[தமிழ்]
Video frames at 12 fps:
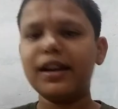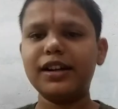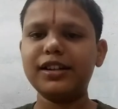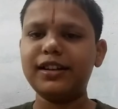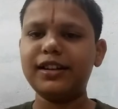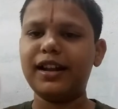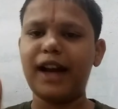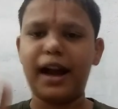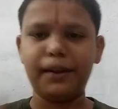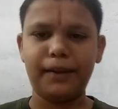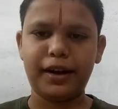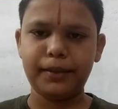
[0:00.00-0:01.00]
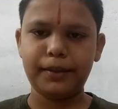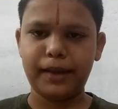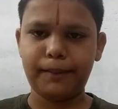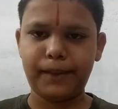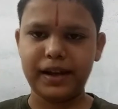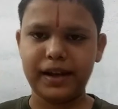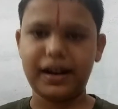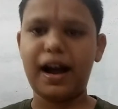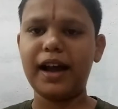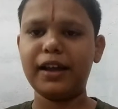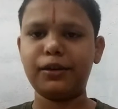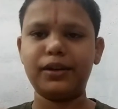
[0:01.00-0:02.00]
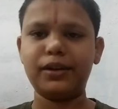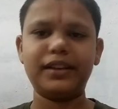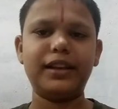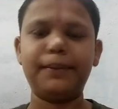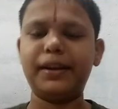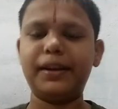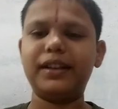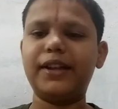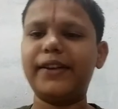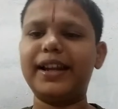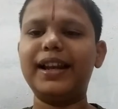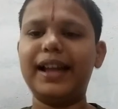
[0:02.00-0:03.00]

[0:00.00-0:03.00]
கிருஷ்ணர் ஆடு மாடு மேய்ப்பார் ஆயர் குளத்துல பிறந்தவர்